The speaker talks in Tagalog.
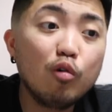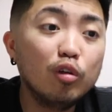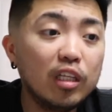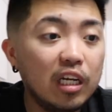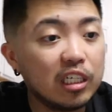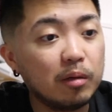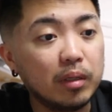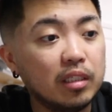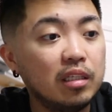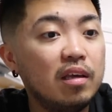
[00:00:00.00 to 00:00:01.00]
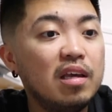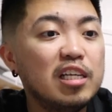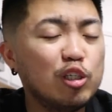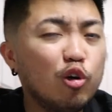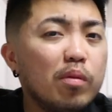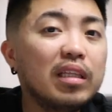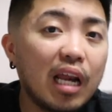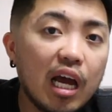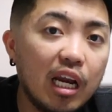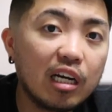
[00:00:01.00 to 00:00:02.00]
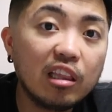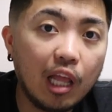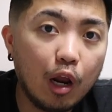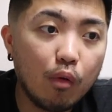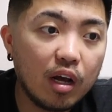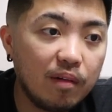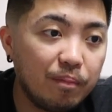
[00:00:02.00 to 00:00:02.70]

Kung konti lang naman, siguro magtira ka lang ng dalawa.